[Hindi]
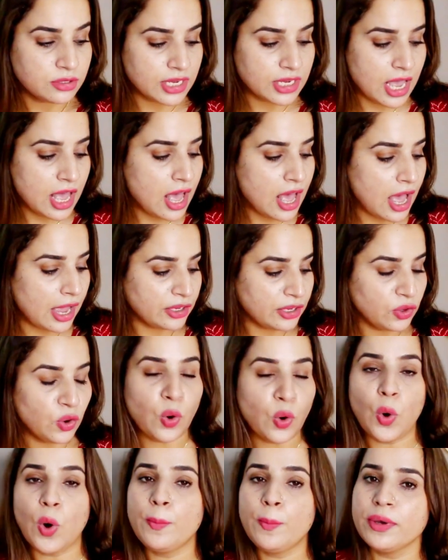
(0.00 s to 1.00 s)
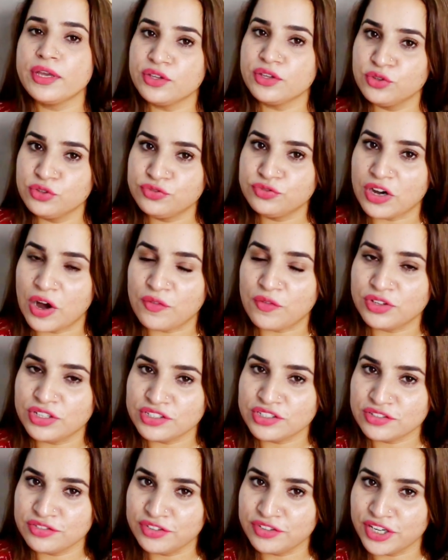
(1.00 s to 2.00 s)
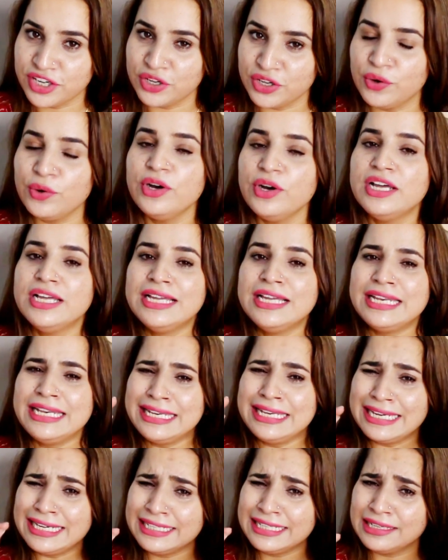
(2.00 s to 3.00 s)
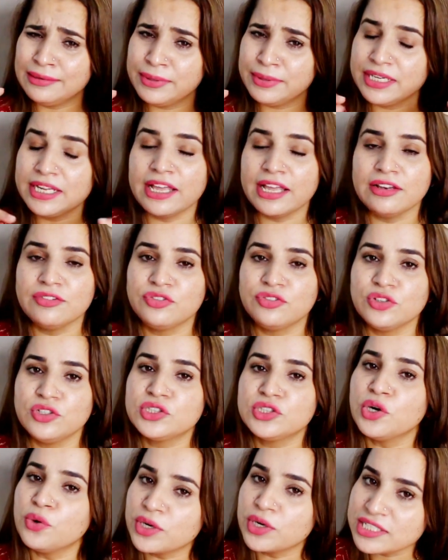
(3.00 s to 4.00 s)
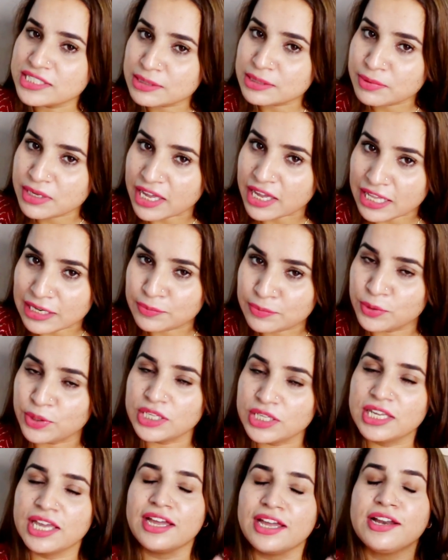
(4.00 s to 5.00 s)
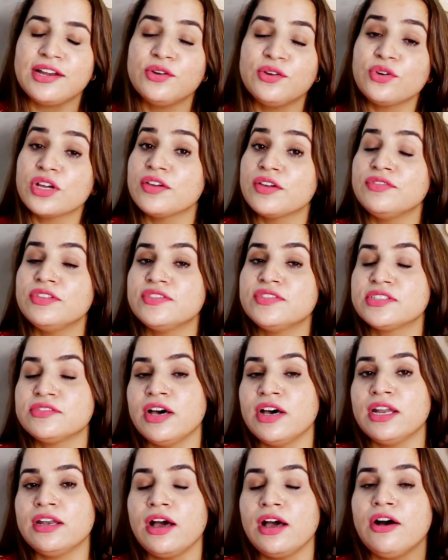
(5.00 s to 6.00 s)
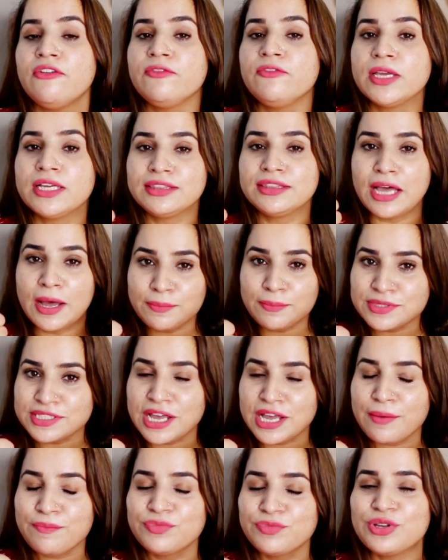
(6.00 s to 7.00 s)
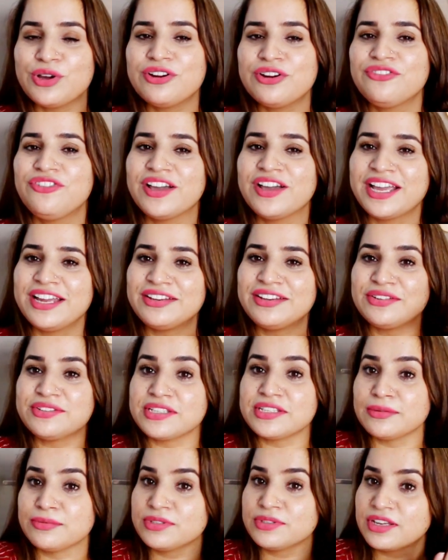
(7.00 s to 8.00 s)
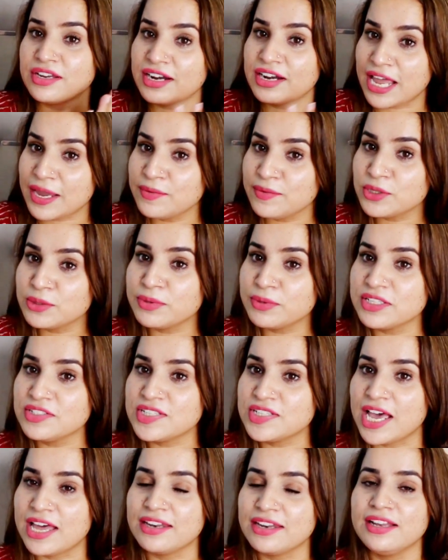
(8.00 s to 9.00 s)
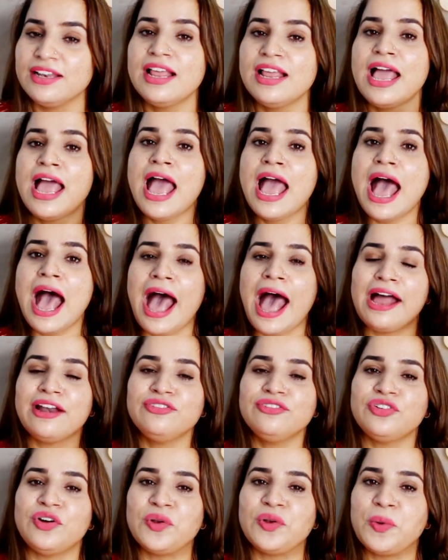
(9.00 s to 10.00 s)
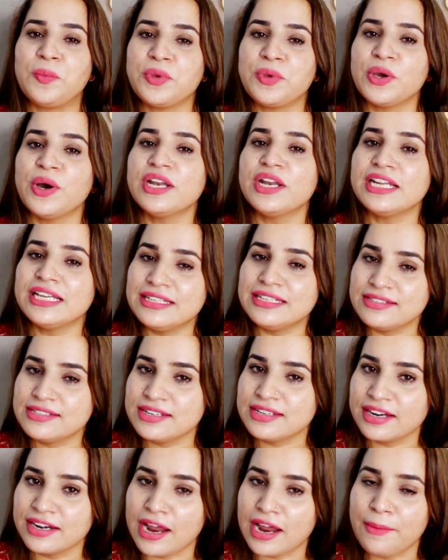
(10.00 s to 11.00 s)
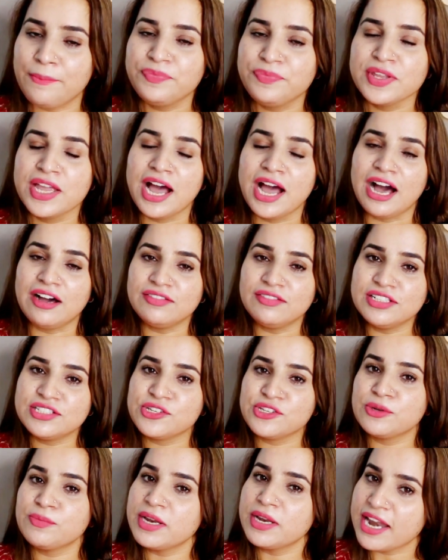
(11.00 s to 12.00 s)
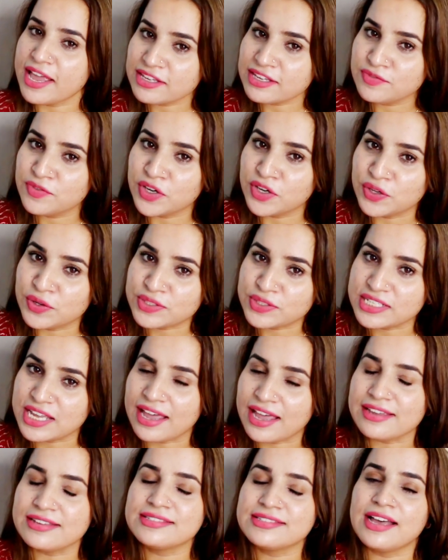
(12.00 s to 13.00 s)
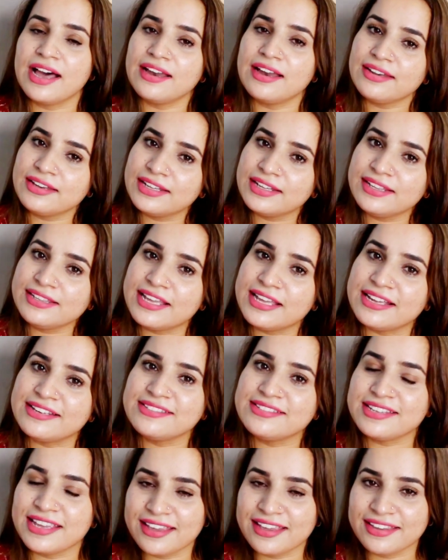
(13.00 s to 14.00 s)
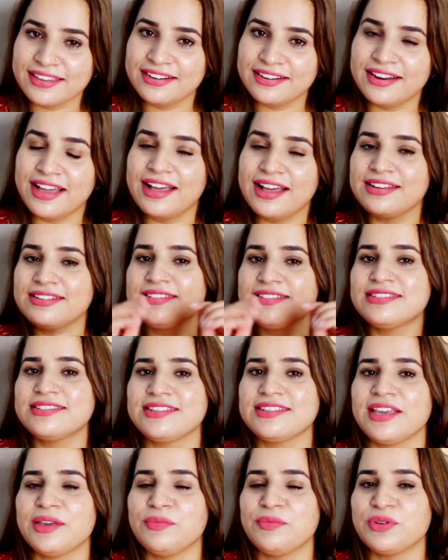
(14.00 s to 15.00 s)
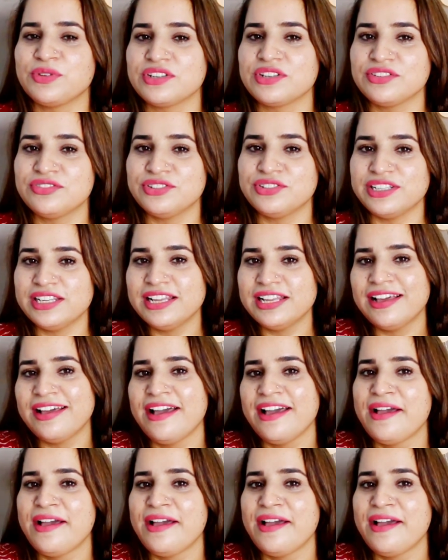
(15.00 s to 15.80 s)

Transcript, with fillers: सो या आई होप यू फाउंड दिस वीडियो लिटिल बिट हेल्पफुल थोड़ी सी भी हेल्प हुई है डू गिव दिस वन अ बिग थम्स अप डोंट फर्गेट टू सब्सक्राइब टू माई चैनल एंड फॉलो मी ऑन इंस्टाग्राम आई विल सी माई नेक्स्ट वीडियोज गाइज अंटिल देन टेक केयर एंड स्टे ब्यूटिफुल